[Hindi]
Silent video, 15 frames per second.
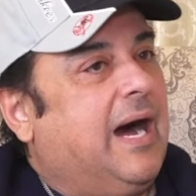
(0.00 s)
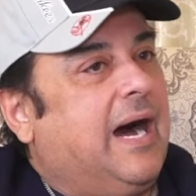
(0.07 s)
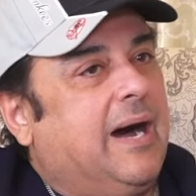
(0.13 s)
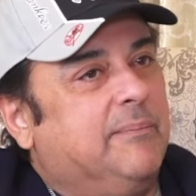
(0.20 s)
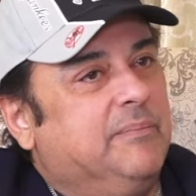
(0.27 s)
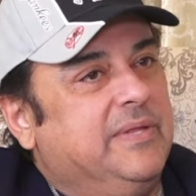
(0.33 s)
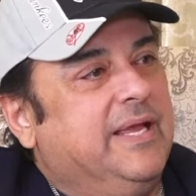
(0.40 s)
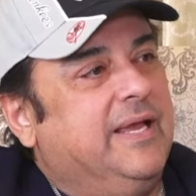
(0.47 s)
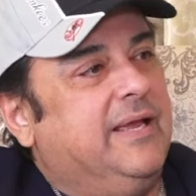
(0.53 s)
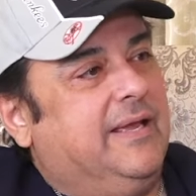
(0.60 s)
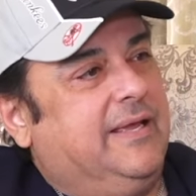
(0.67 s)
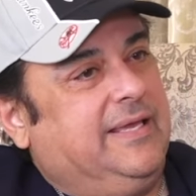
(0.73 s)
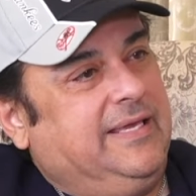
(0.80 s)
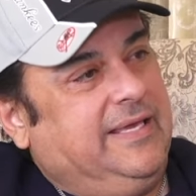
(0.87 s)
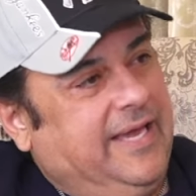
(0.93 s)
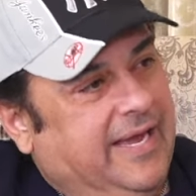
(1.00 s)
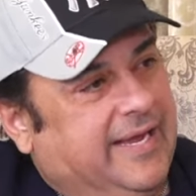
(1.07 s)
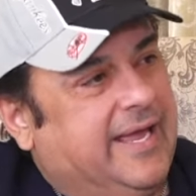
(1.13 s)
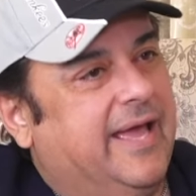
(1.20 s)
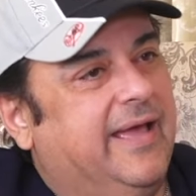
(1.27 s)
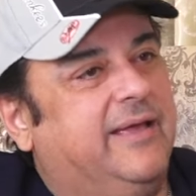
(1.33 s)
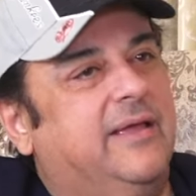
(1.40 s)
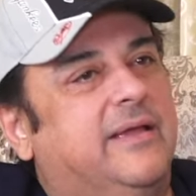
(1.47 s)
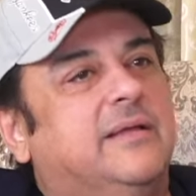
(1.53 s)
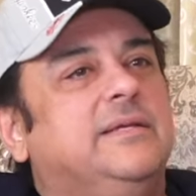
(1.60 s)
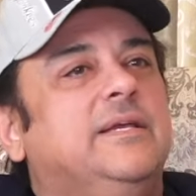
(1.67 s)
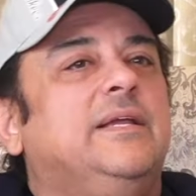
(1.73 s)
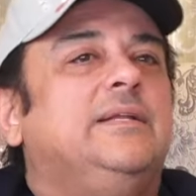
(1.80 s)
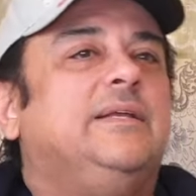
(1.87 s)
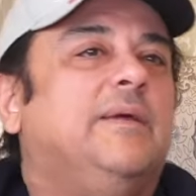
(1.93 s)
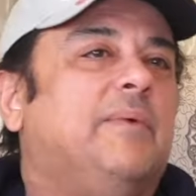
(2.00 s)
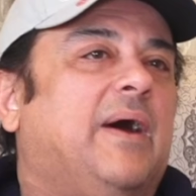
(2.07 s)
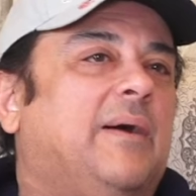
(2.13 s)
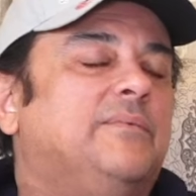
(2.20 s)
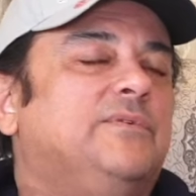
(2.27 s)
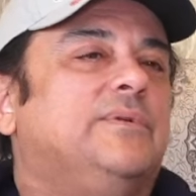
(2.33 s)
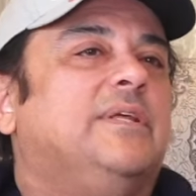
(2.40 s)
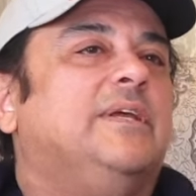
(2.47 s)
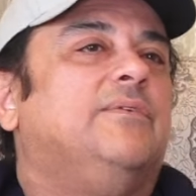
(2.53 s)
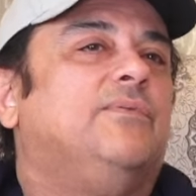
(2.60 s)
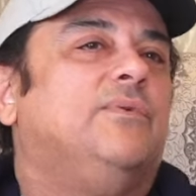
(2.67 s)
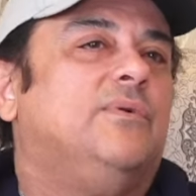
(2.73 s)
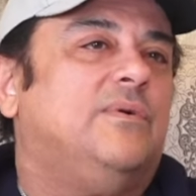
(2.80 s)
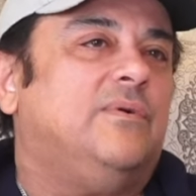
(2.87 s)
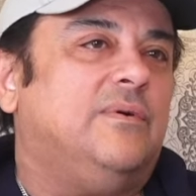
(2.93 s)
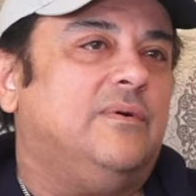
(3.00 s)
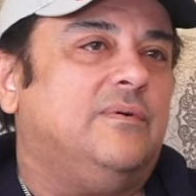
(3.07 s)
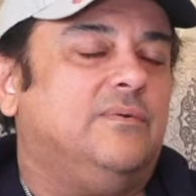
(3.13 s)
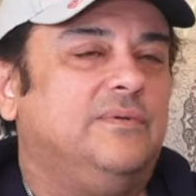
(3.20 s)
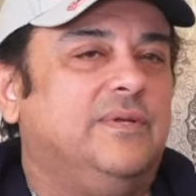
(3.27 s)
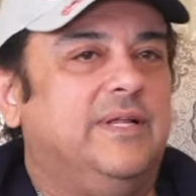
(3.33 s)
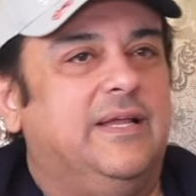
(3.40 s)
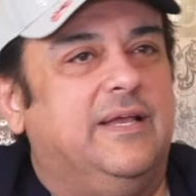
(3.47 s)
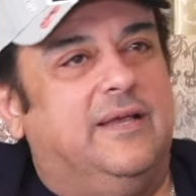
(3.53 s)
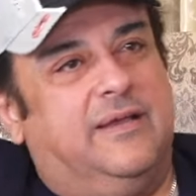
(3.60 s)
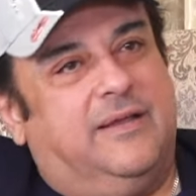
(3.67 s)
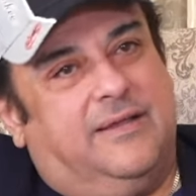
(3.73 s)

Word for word: आपने ये कह के कि जी इनके बाप जो थे वो उन्होंने